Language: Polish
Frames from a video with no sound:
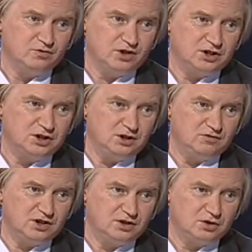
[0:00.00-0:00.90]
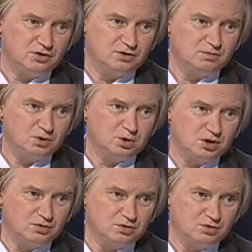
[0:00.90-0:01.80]
właściwie od
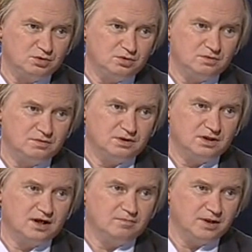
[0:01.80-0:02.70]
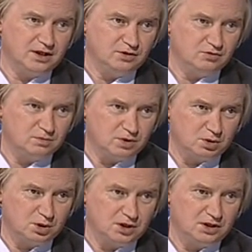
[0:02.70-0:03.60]
początku kampanii
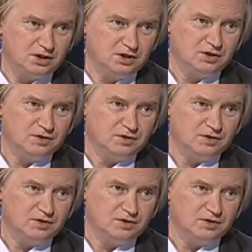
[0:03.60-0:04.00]
wyborczej.